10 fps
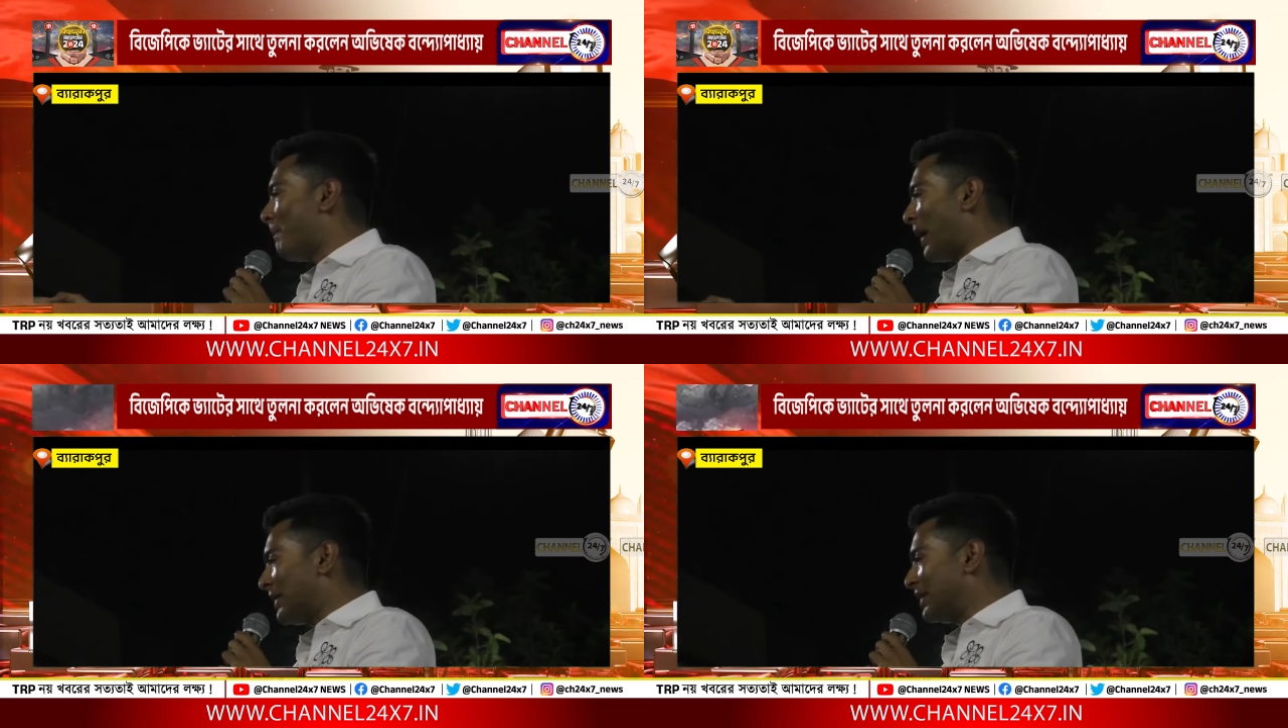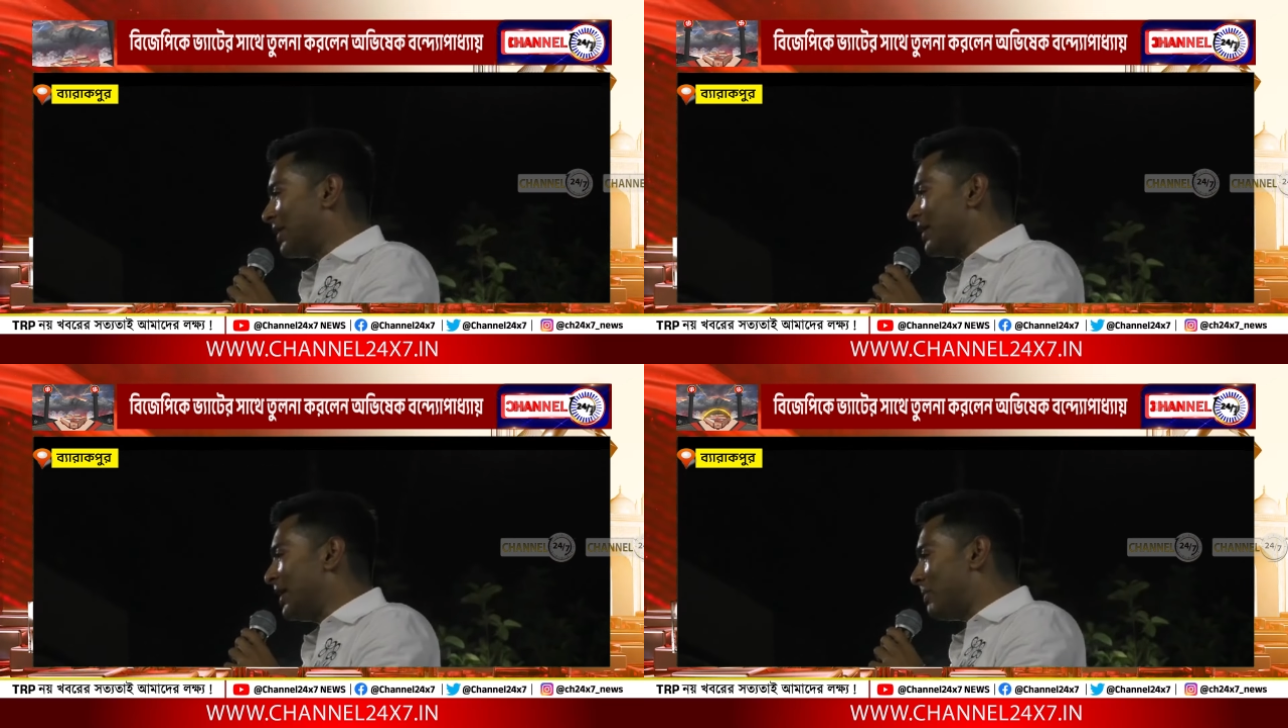
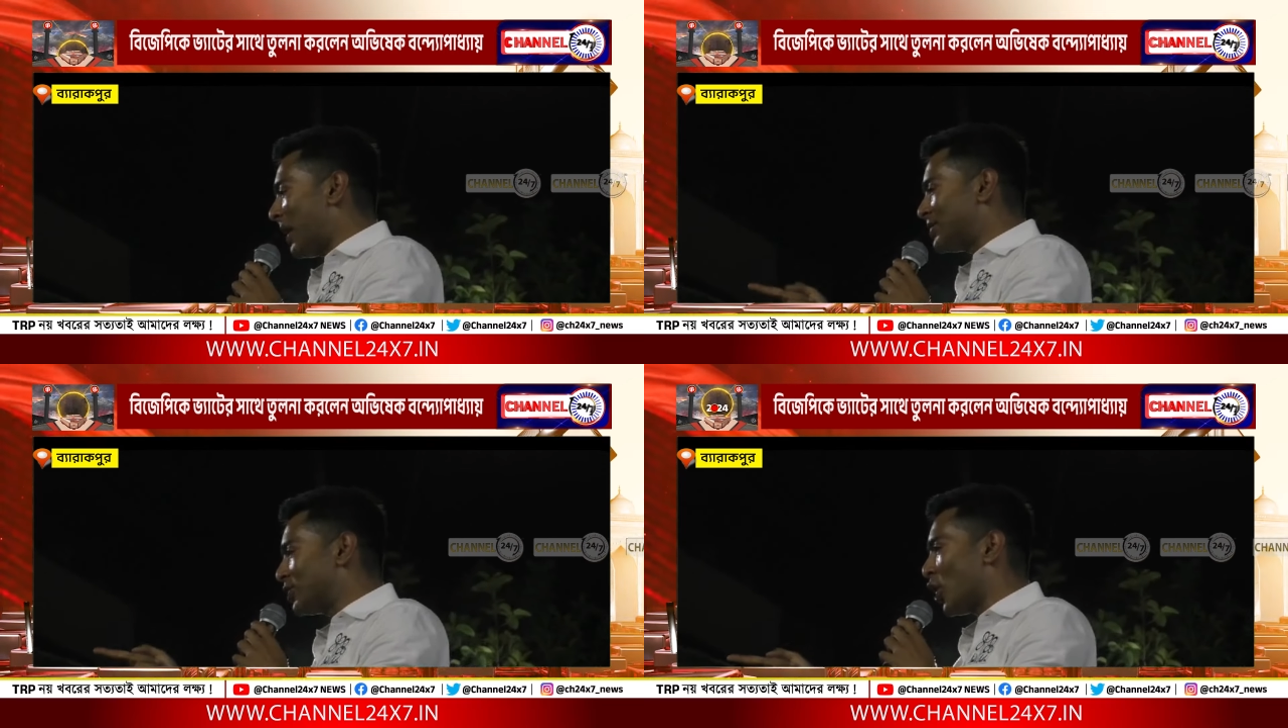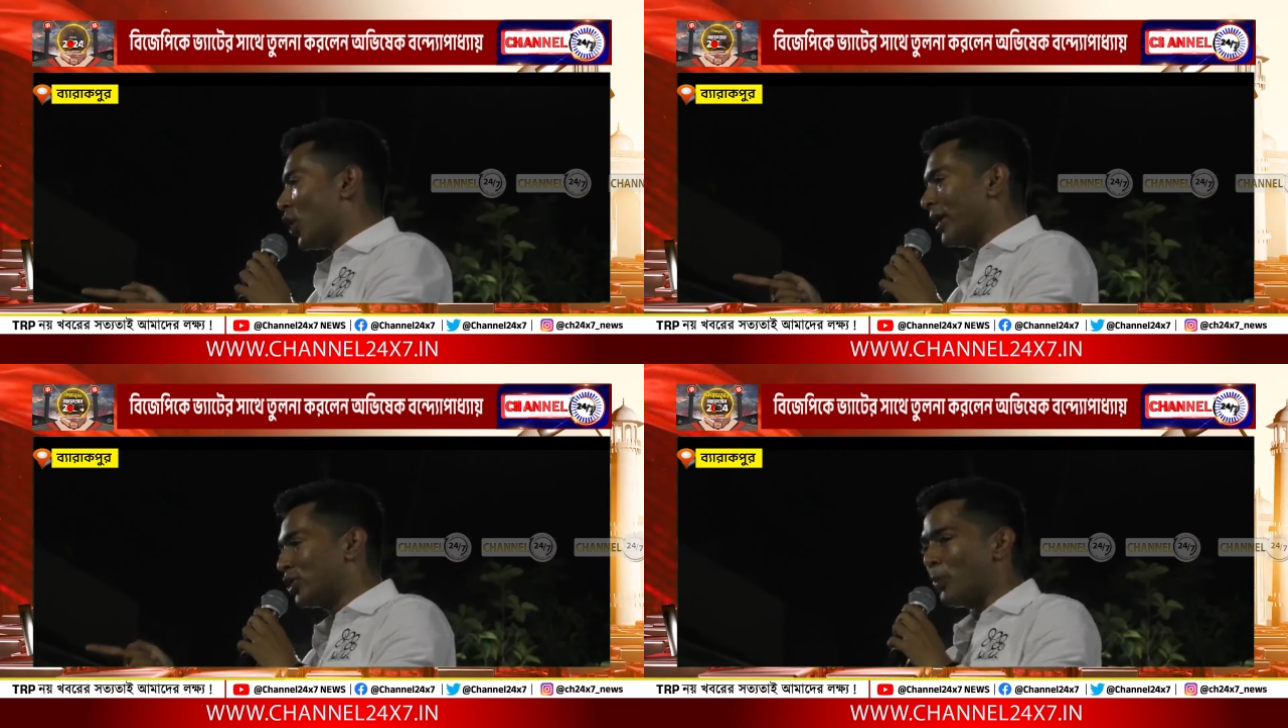পার্টিতে নির্বাচিত
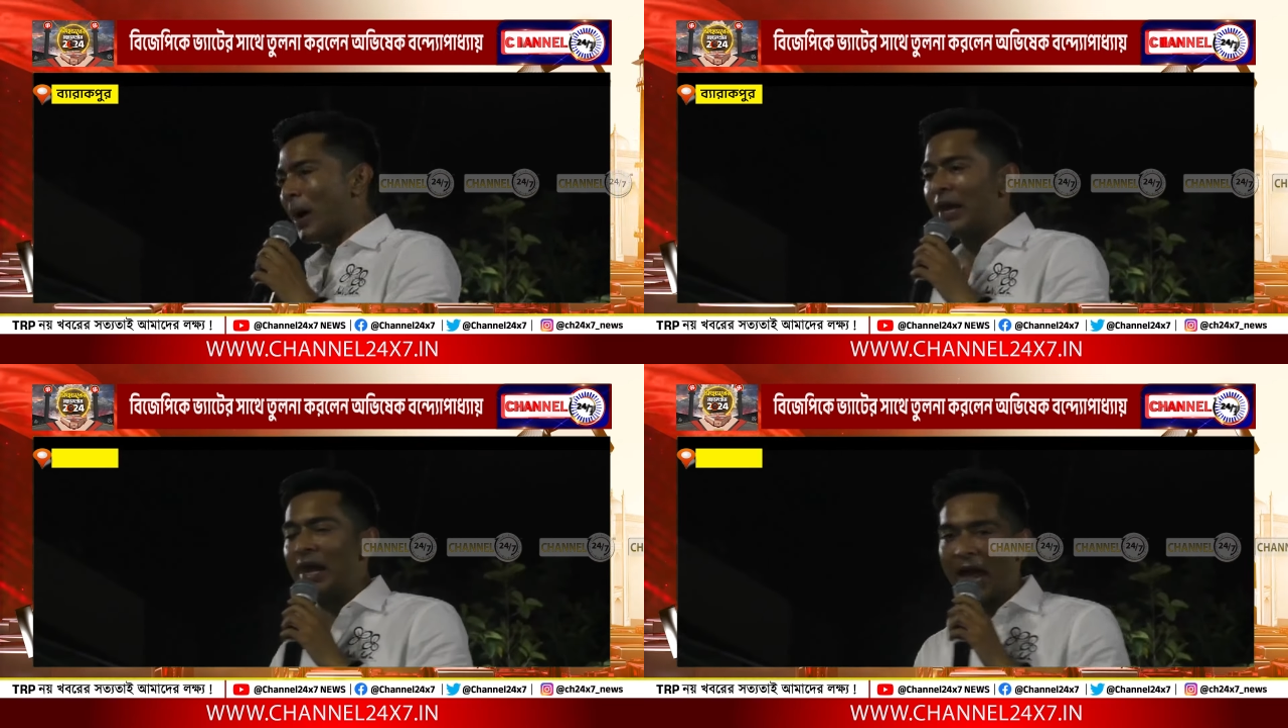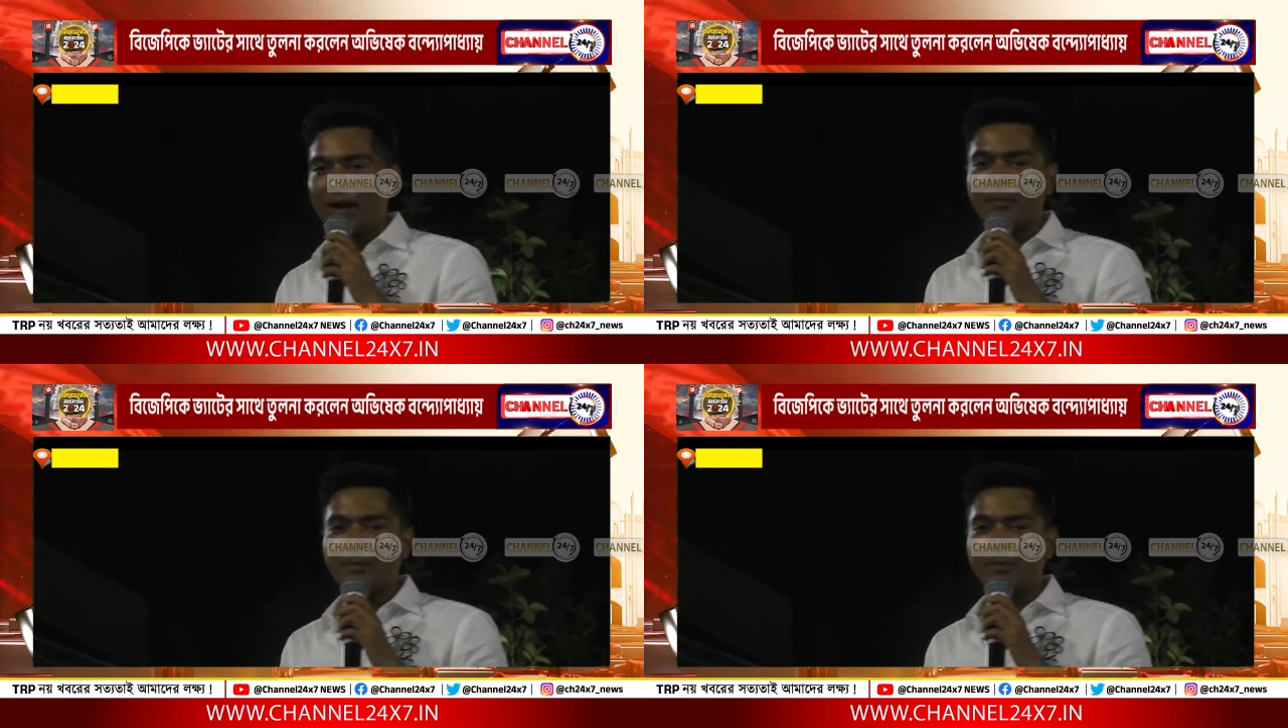হয়ে তোমায় ল্যাং